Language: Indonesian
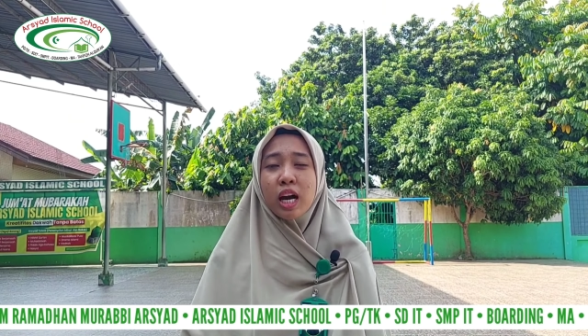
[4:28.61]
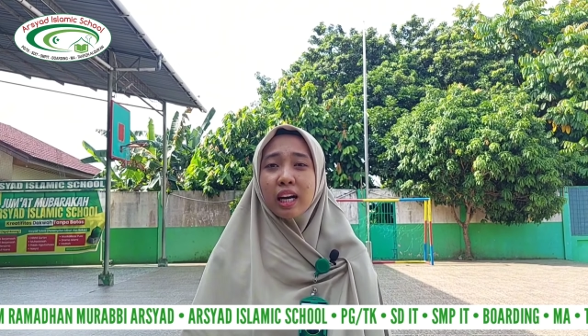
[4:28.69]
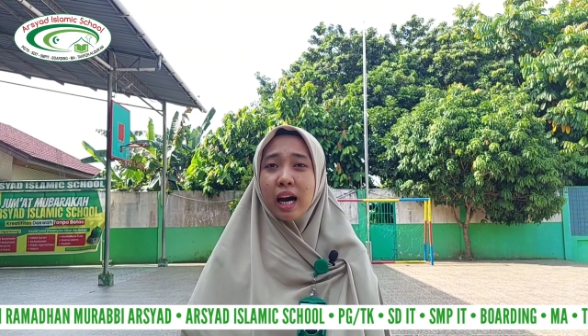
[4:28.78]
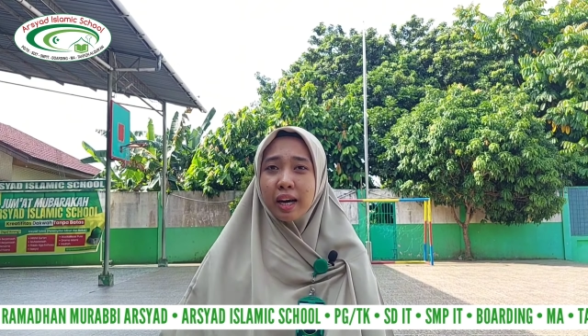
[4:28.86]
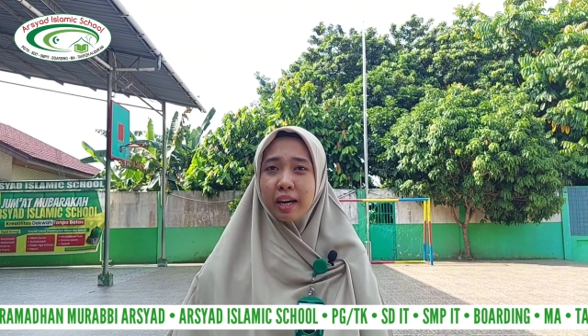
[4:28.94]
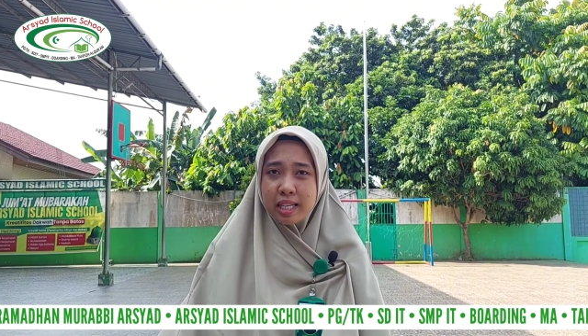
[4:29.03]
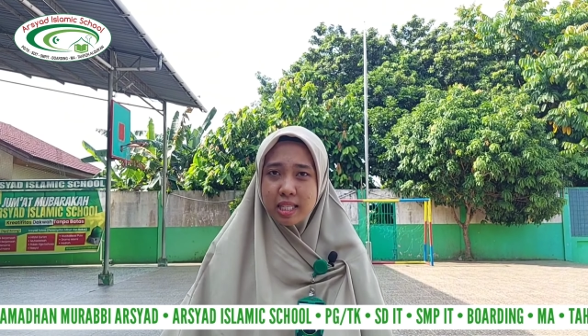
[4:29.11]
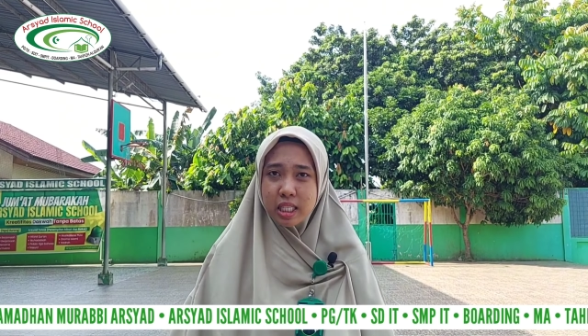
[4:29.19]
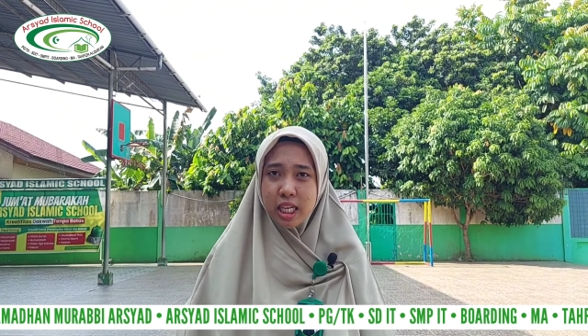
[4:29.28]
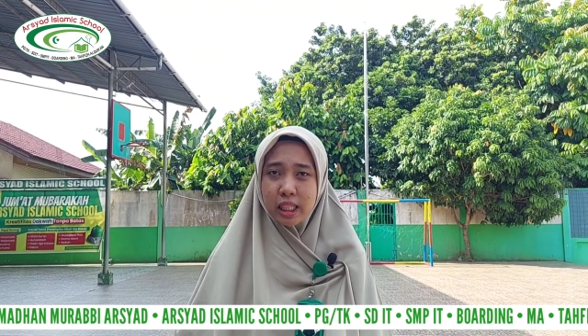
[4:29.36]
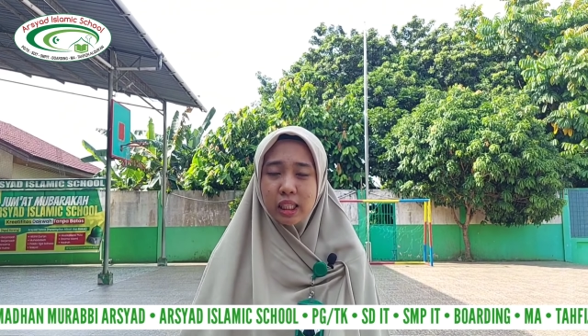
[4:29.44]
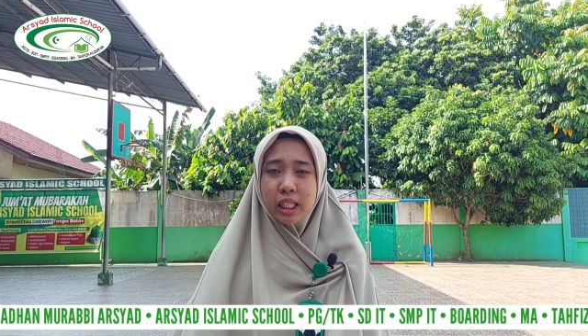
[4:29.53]
karena
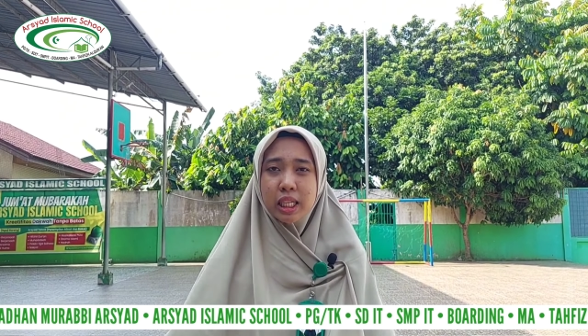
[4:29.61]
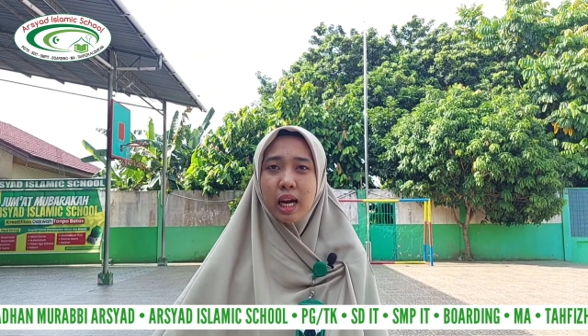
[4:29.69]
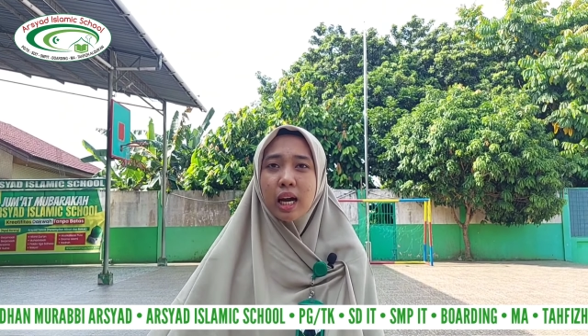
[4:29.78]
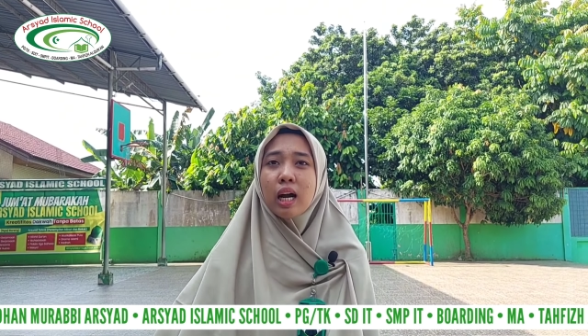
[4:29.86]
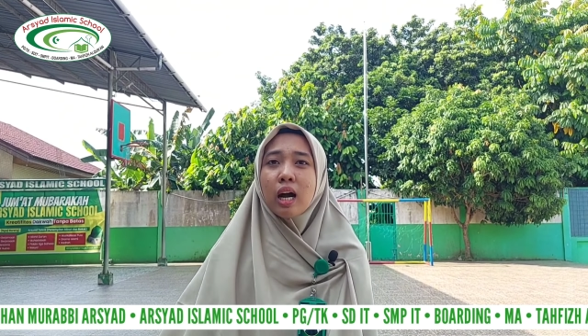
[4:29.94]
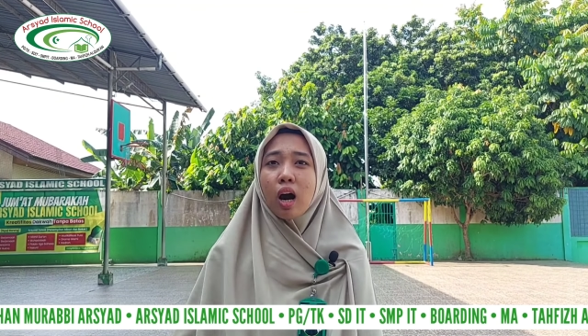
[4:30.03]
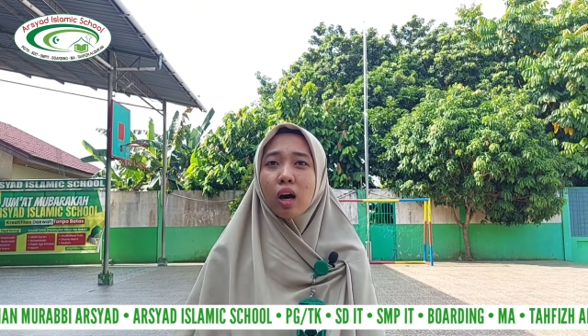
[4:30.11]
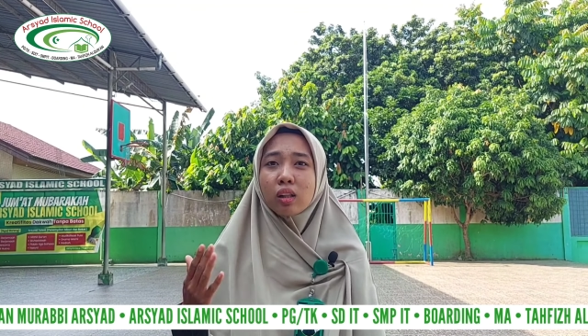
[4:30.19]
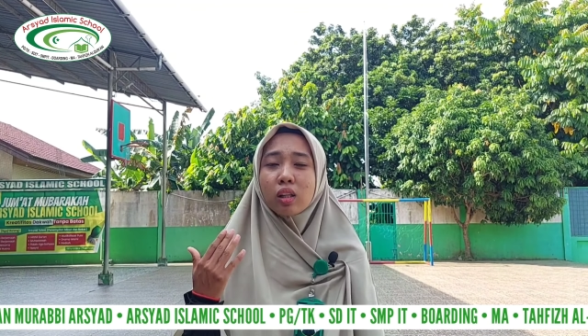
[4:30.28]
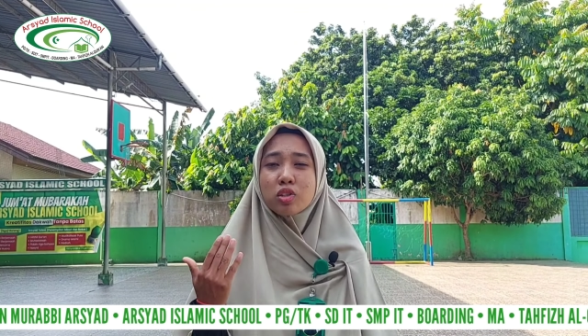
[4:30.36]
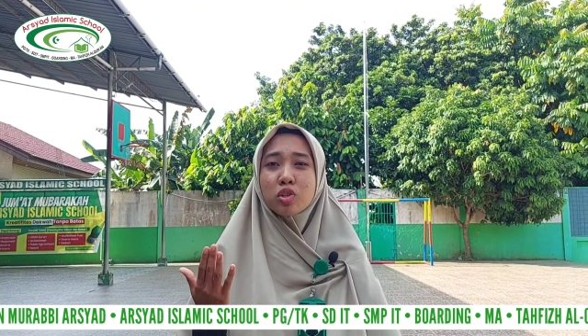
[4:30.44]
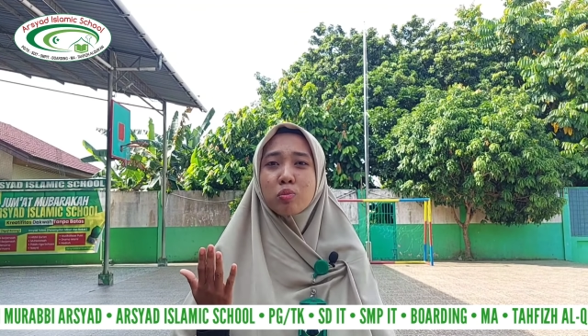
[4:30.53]
sejatinya
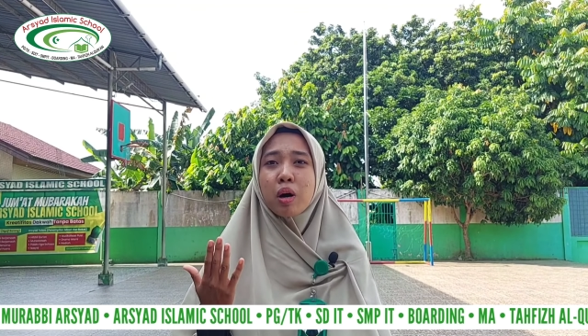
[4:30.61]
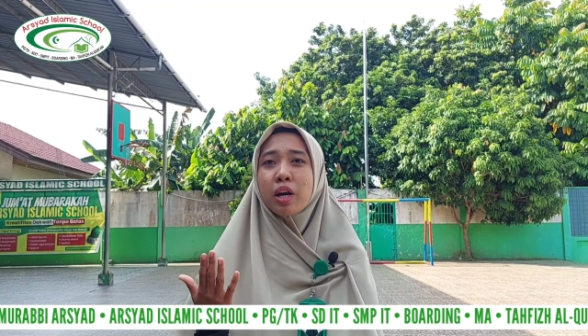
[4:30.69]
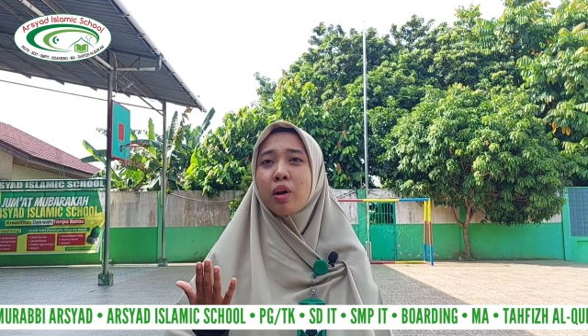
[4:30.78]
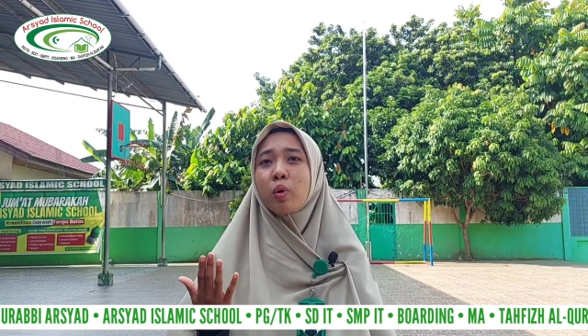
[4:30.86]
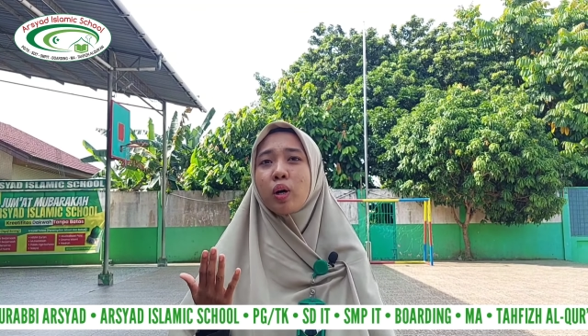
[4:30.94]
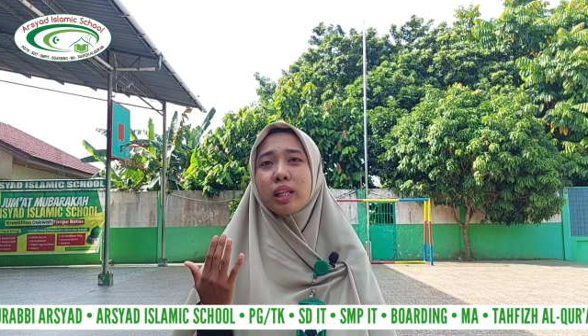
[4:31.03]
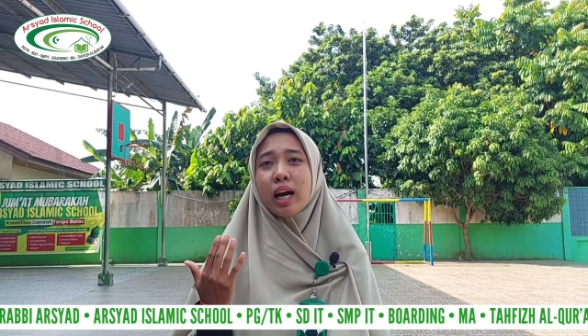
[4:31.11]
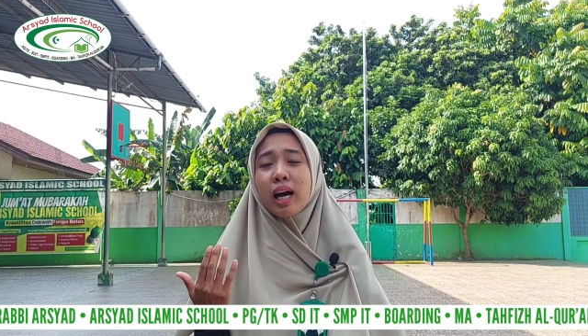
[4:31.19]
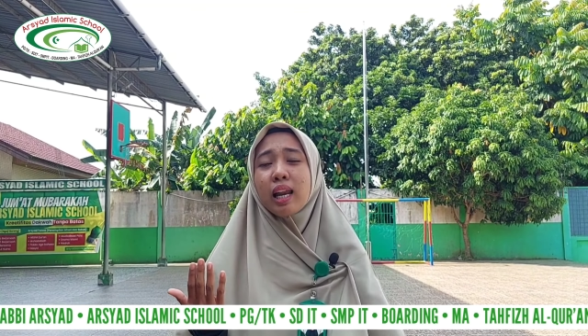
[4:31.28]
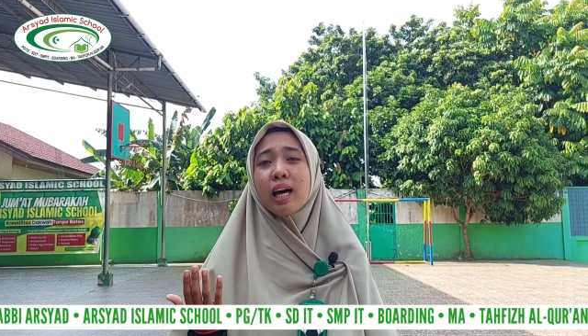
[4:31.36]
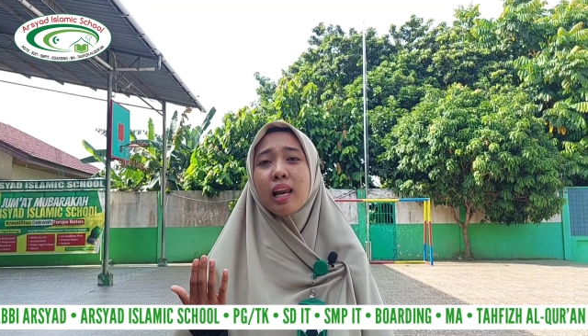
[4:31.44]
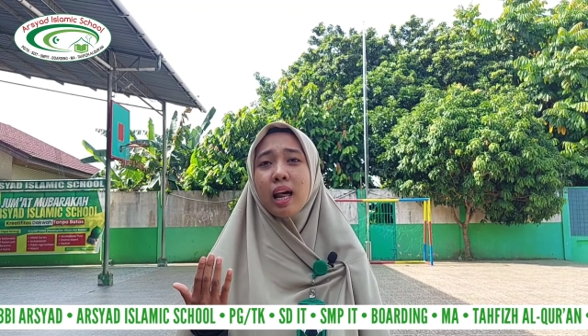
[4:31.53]
Allah Subhanahu wa
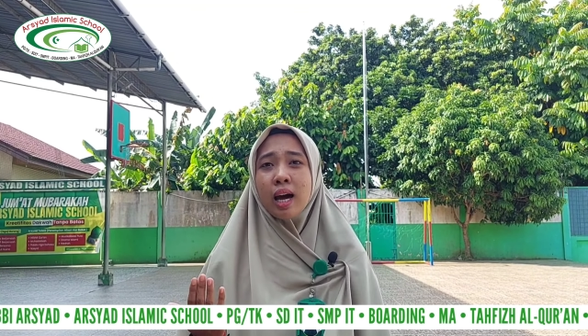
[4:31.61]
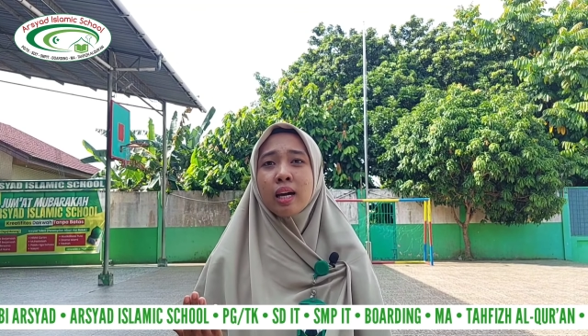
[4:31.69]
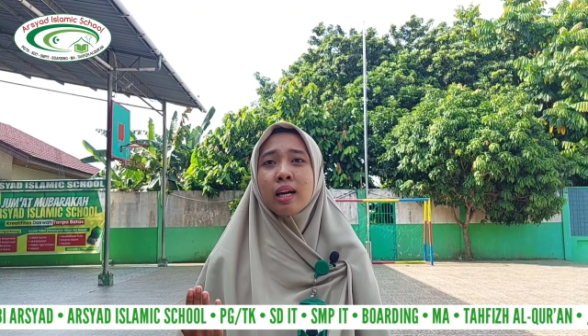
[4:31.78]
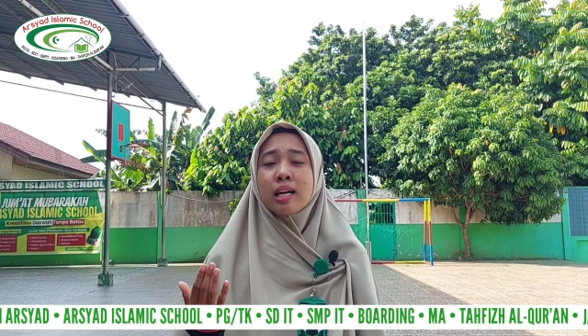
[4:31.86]
Ta'ala lah